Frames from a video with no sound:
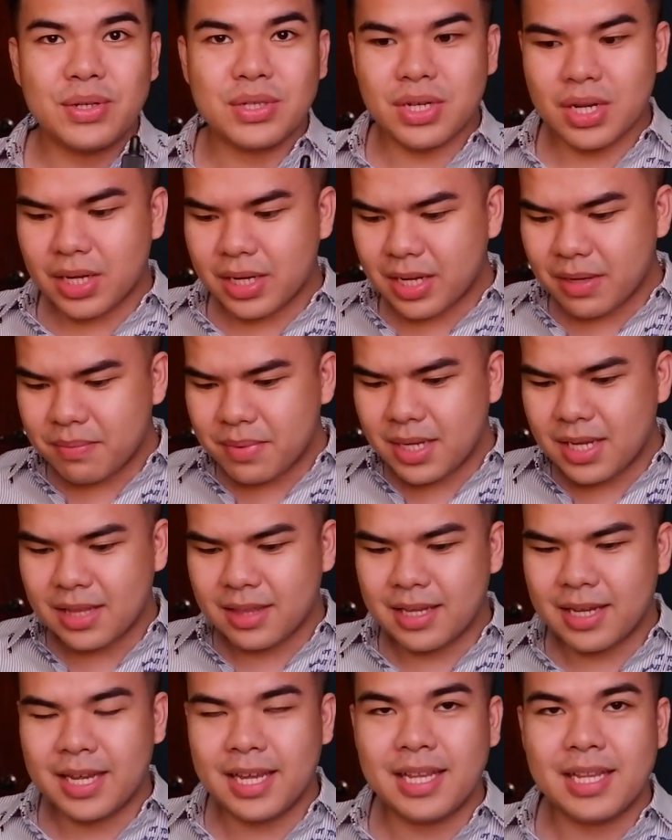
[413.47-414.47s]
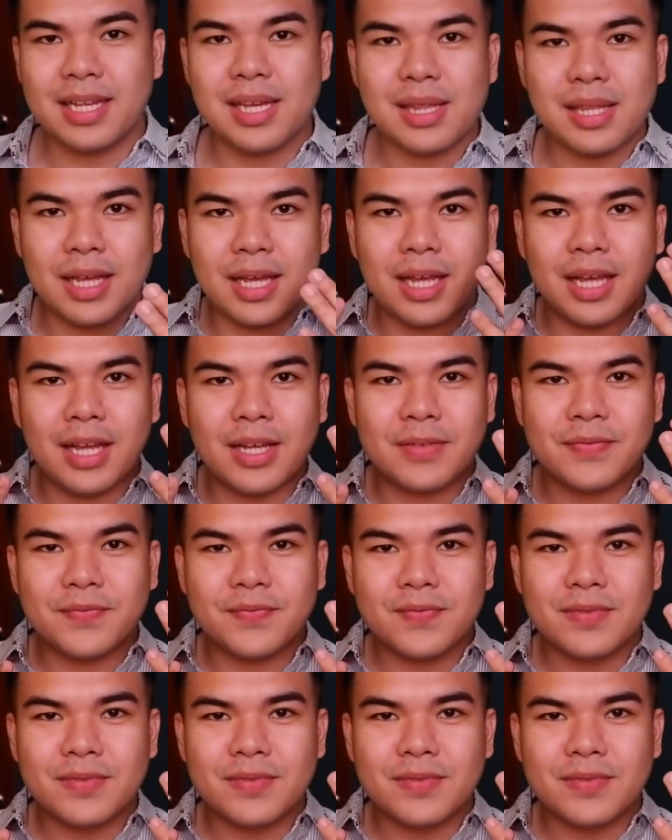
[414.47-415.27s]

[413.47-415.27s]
ko siya gamitin kasi